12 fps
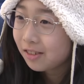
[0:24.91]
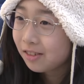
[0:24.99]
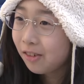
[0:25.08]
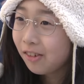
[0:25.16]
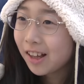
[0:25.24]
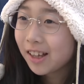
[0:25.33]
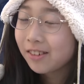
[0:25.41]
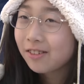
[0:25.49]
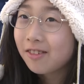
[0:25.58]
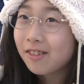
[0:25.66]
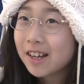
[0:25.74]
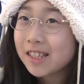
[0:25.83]
壊
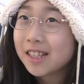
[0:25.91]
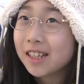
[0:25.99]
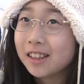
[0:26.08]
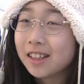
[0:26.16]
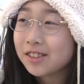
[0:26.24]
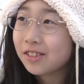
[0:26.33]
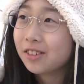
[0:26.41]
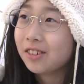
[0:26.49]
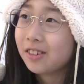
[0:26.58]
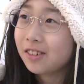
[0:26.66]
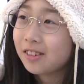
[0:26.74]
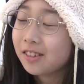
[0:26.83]
壊しちゃってちょっ
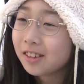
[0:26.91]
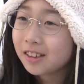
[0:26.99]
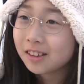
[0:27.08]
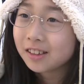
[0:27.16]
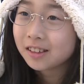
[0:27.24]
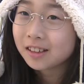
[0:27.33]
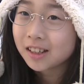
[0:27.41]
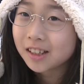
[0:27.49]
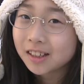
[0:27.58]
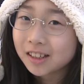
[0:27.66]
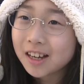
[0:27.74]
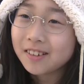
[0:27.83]
と
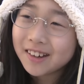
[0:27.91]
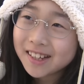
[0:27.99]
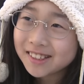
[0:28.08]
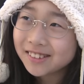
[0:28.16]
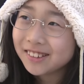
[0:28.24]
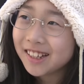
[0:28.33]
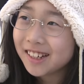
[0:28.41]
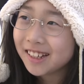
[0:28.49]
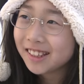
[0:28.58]
かわいそうだな